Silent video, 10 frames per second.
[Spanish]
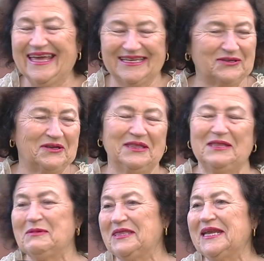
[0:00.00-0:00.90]
Eso es.
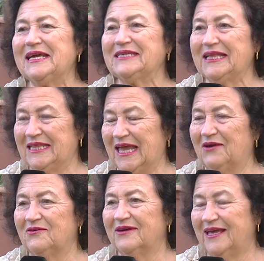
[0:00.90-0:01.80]
De Madrid a
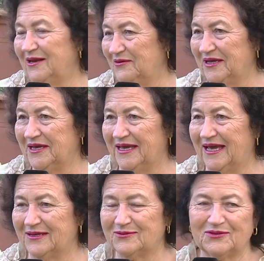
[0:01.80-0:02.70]
Santiago, que es lo que
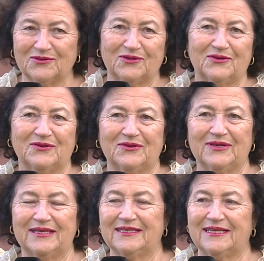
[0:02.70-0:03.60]
a nosotros
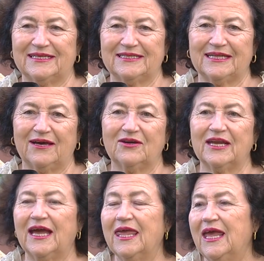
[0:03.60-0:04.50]
nos interesa
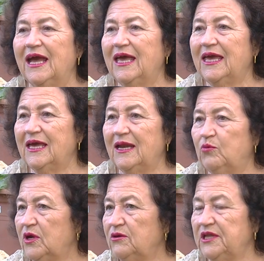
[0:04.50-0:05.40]
ahora, eh, el
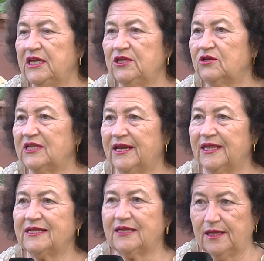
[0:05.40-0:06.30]
vuelo directo
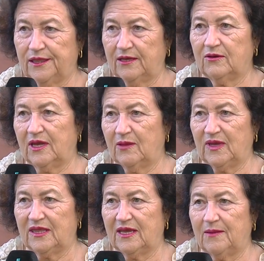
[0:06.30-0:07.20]
tarda 13 horas y
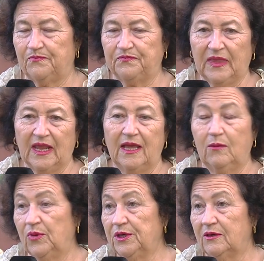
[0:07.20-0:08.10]
media.
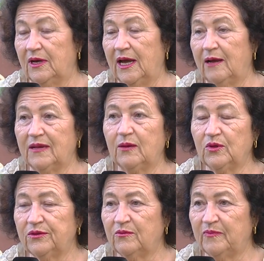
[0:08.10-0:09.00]
Bueno,
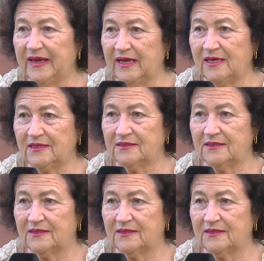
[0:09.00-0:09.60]
hablamos de un país